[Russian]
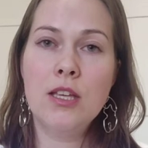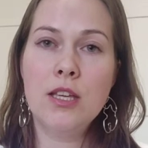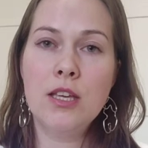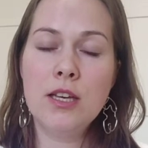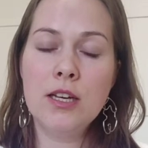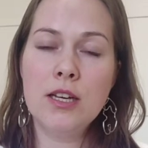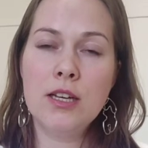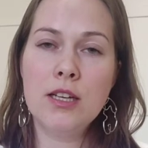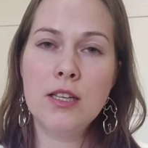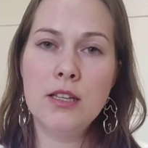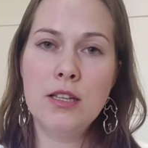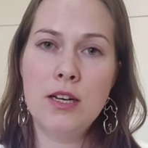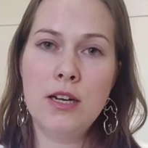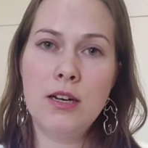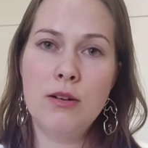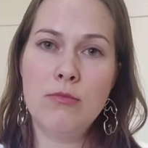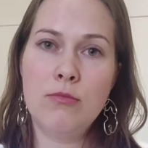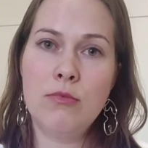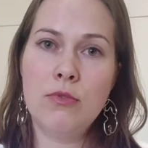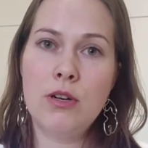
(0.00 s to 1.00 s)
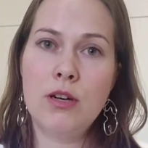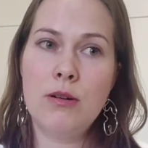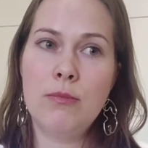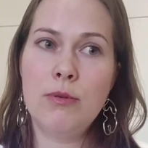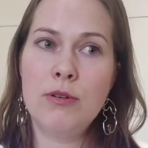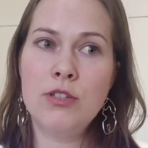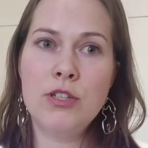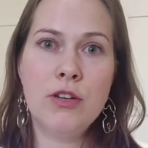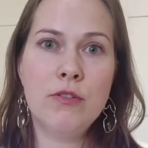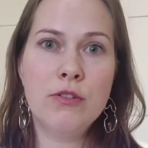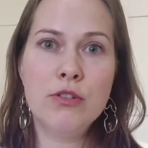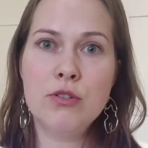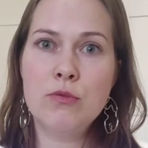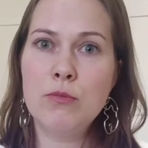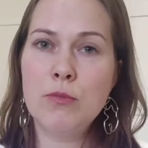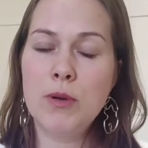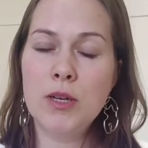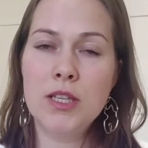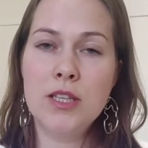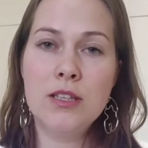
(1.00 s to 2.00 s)
Никогда, обращаю ваше
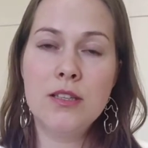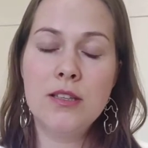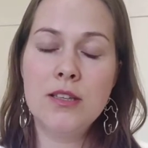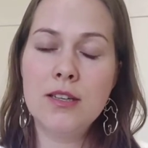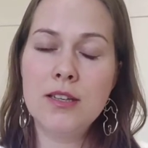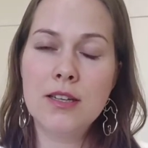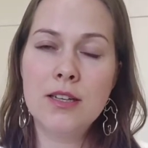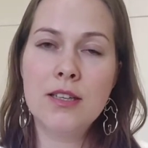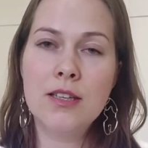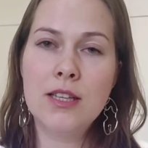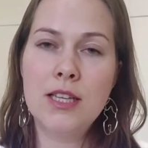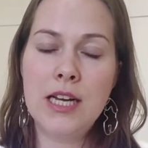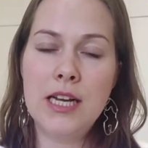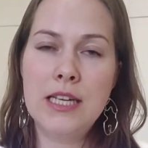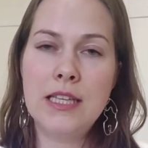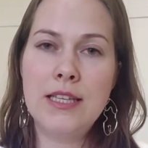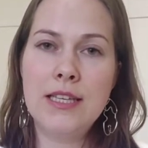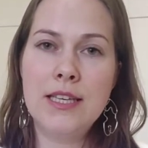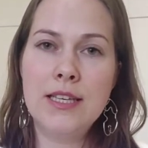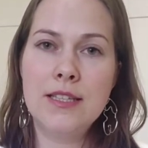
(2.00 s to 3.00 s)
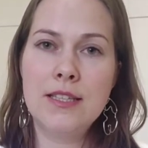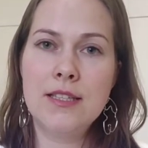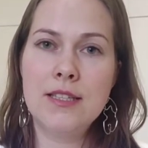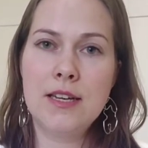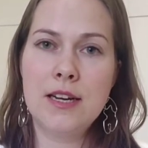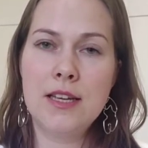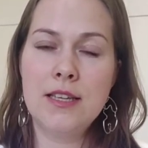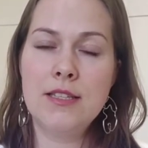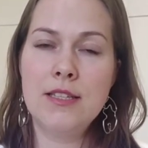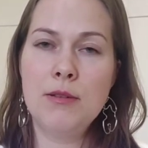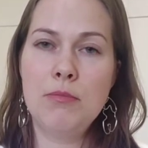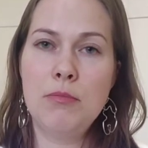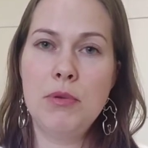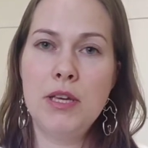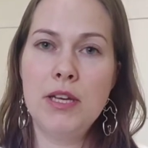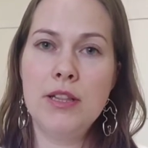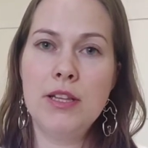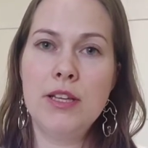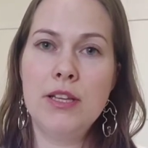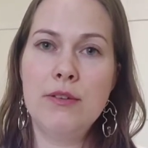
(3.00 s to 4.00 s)
внимание, никогда не стирайте
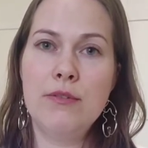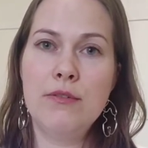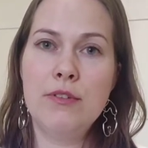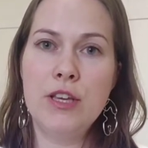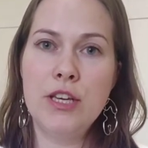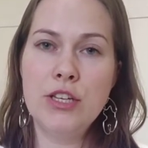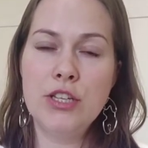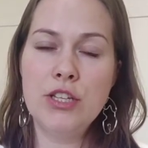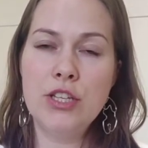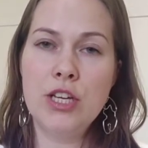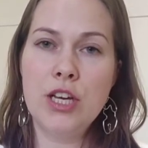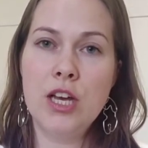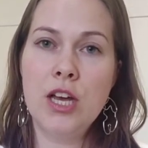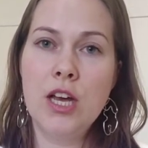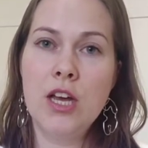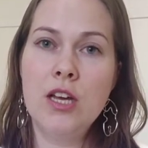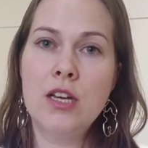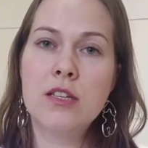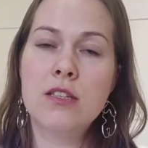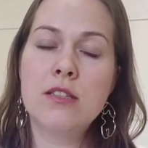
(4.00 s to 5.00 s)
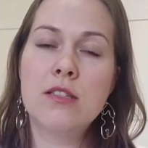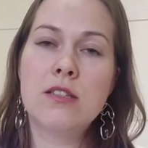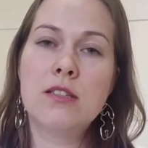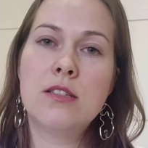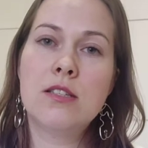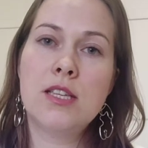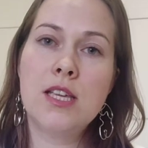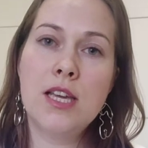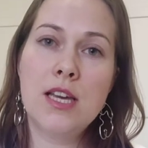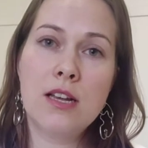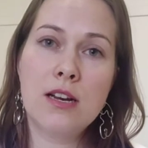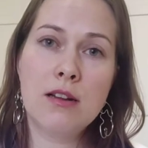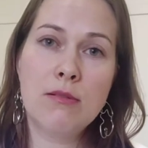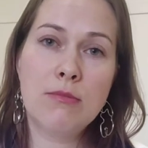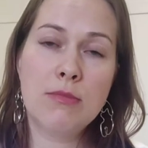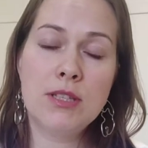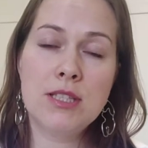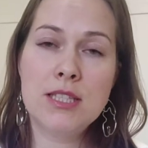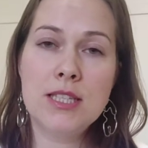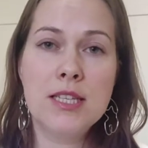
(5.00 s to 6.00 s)
белые вещи с
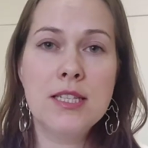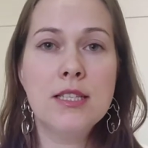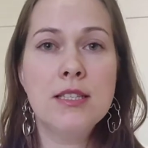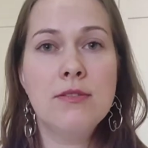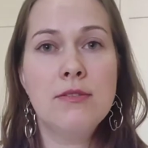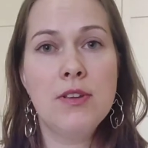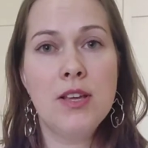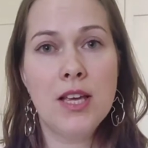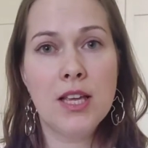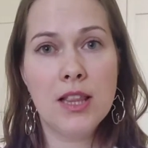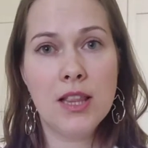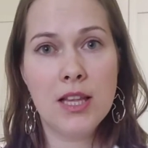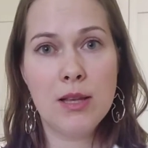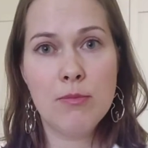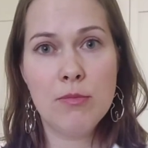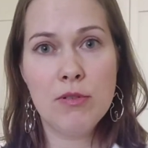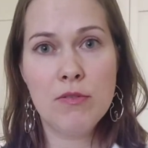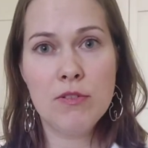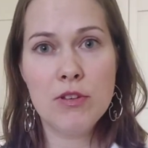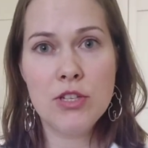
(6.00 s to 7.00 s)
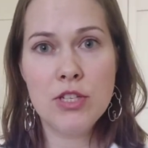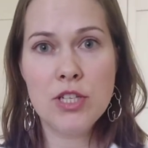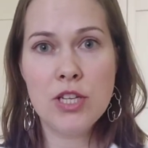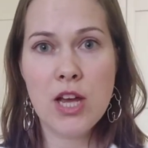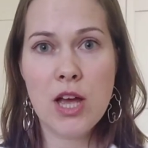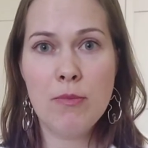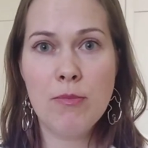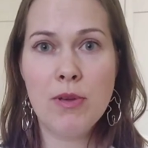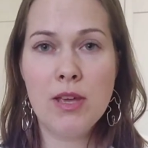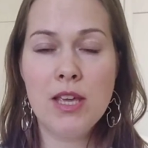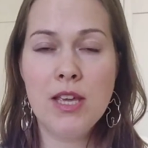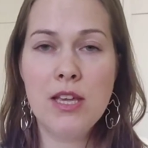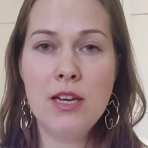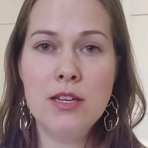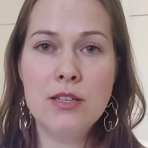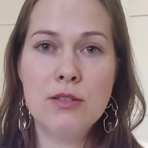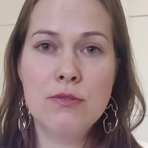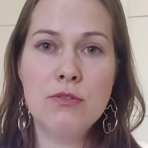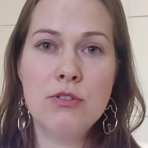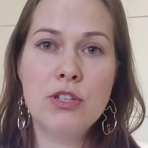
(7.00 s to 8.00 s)
серыми, со светлыми вещами
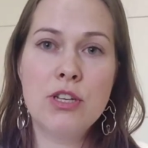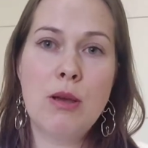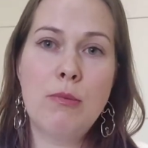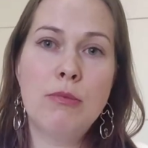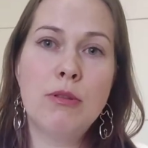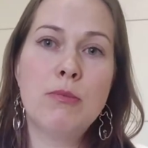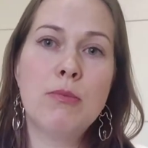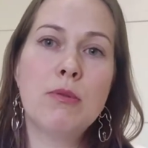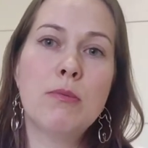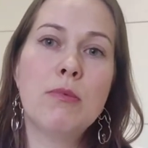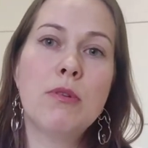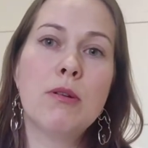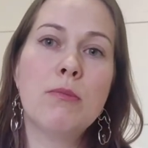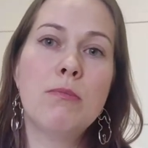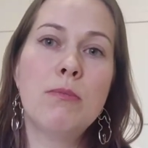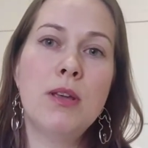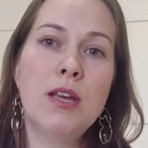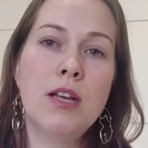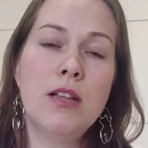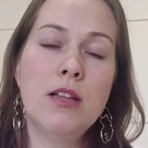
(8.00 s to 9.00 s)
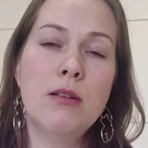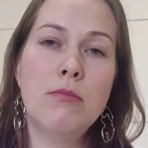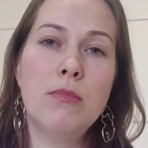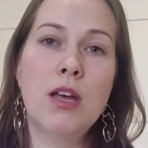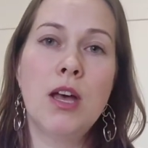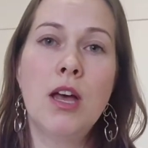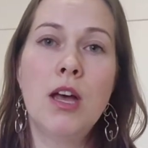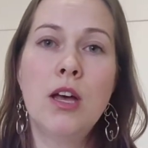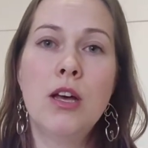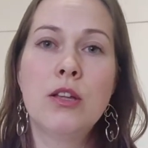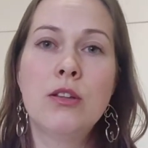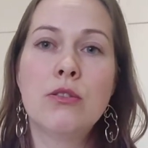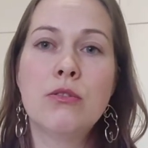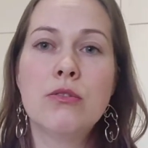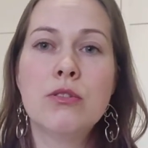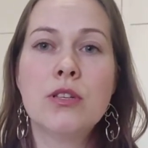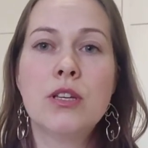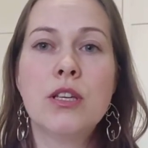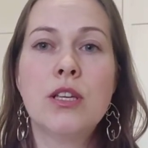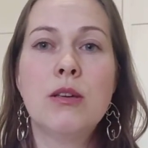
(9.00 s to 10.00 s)
или с вещами, например, белыми, но
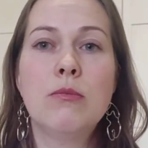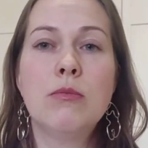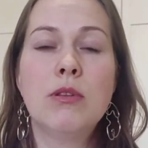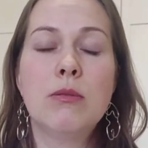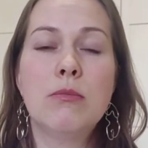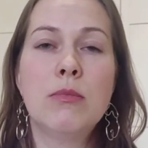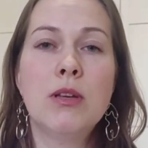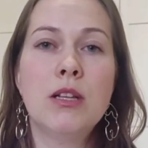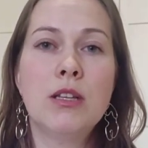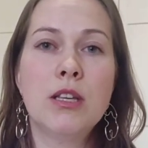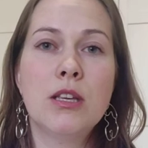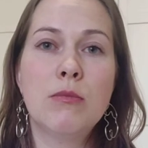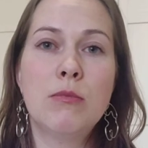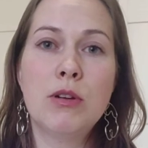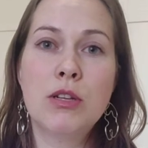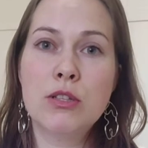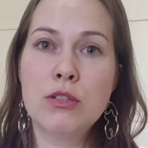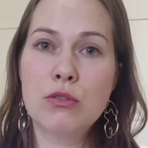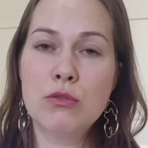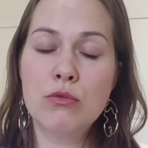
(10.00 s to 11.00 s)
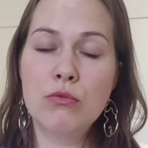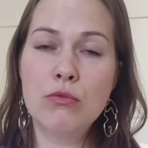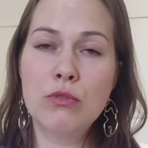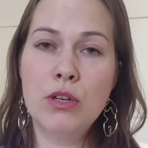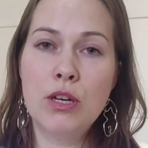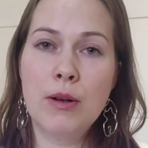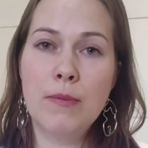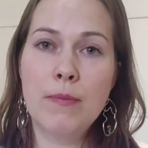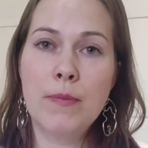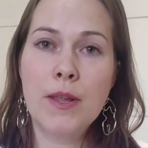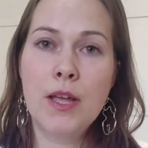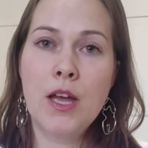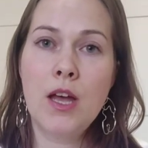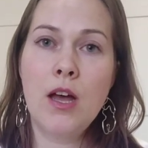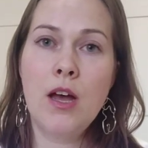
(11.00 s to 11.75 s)
с каким-то мелким рисунком.